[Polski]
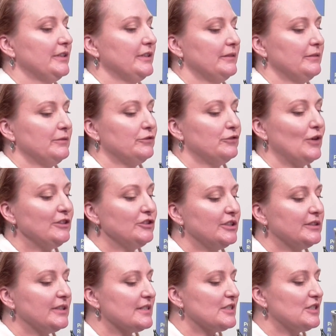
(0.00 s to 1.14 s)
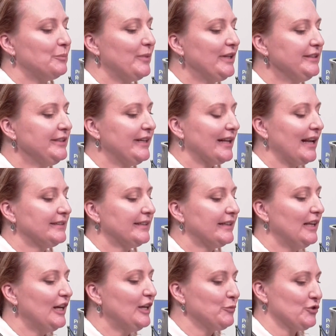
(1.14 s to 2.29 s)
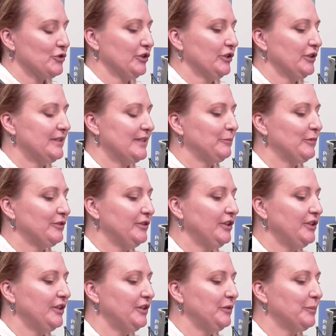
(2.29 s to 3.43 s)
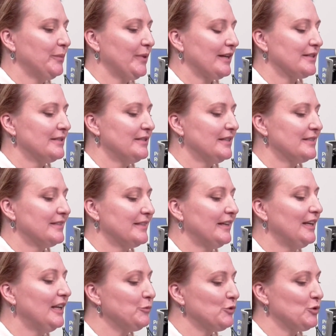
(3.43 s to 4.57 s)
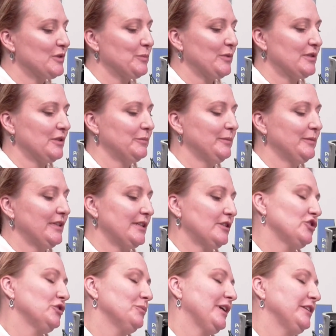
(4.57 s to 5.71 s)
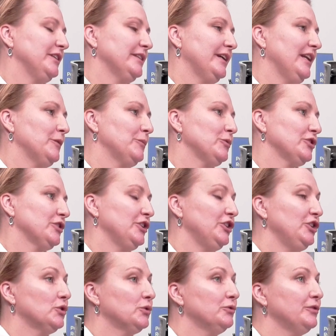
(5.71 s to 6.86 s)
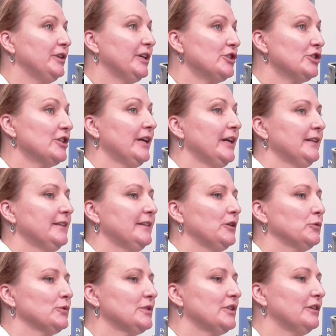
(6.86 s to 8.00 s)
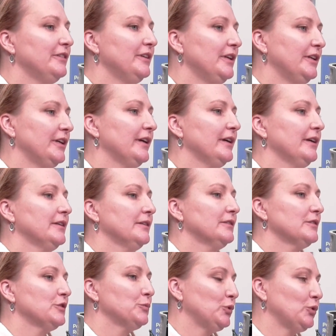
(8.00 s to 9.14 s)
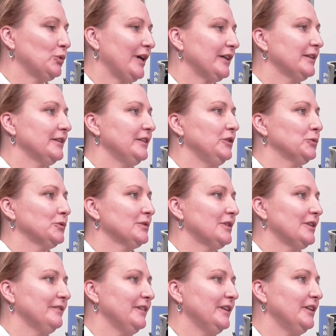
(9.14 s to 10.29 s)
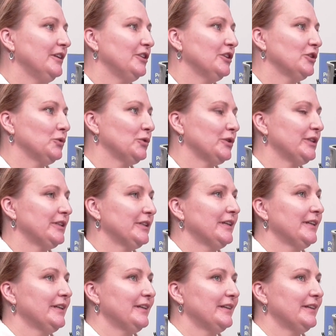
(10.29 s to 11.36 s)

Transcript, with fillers: E, właśnie te stypendia dla najlepszych i zapewnienie im pracy jest najlepszym sposobem na zatrzymanie najlepszych i również na uzdrowienie spółek i uzdrowienie niektórych